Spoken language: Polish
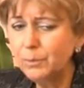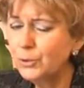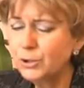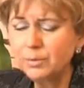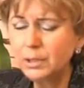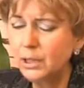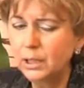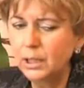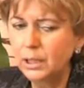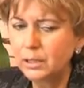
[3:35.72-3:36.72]
My musimy,
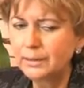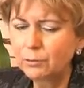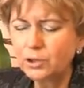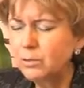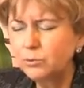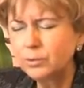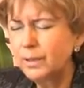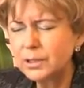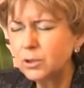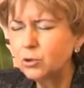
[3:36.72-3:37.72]
e, nauczyciel musi
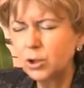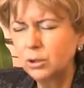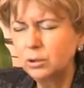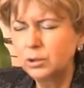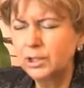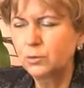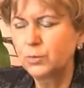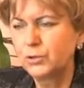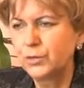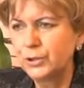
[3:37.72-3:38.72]
bardzo dużo czasu
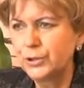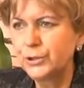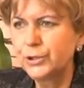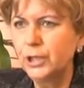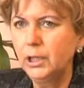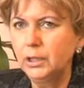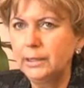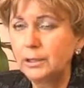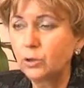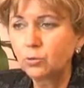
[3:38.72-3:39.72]
poświęcić
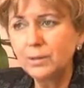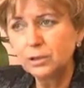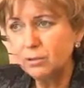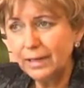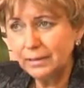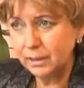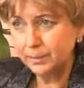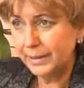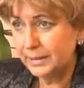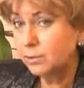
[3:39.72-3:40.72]
na dokumentowanie
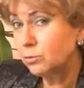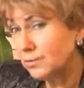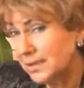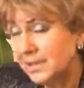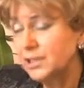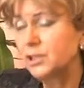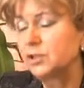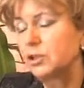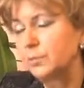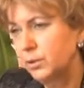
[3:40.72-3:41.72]
pracy, którą w zasadzie się
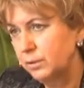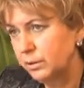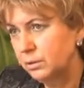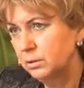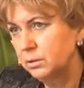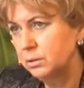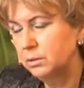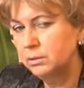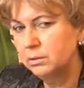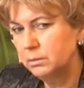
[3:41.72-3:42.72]
do tej pory
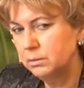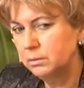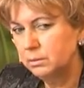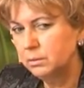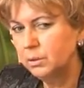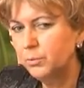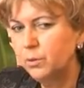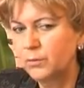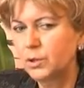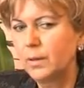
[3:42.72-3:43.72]

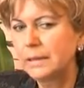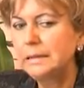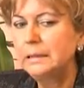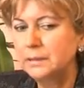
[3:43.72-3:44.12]
robiło w szkołach.